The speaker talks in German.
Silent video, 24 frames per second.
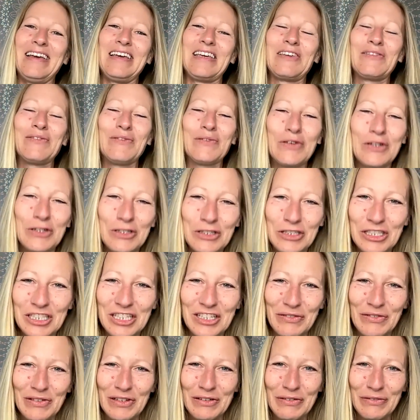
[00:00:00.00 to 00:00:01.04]
Ich wünsche
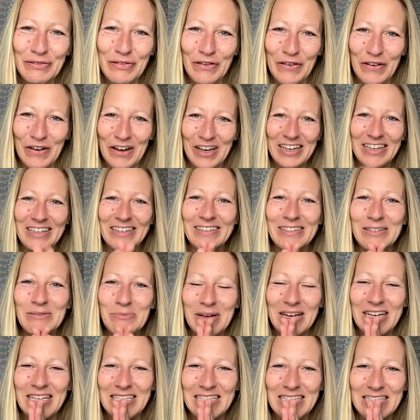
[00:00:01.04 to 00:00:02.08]
dir viel Freude
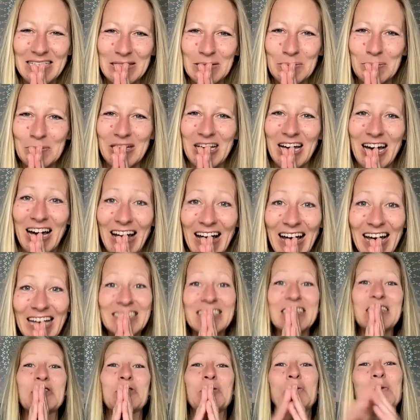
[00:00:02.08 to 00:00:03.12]
bei diesem
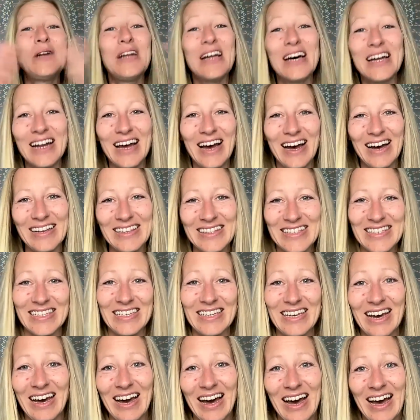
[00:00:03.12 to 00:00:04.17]
gratis
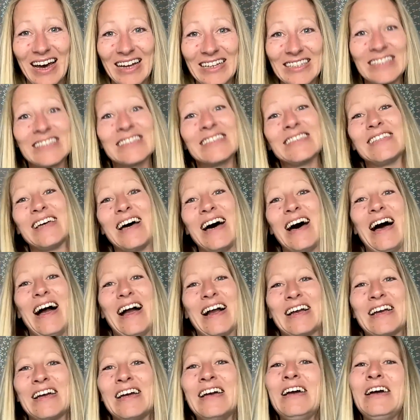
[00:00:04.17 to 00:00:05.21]
180 Grad
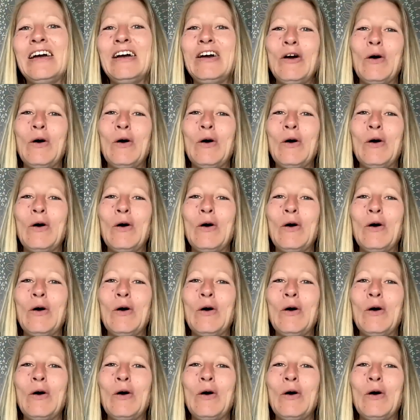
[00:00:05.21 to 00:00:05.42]
Tag,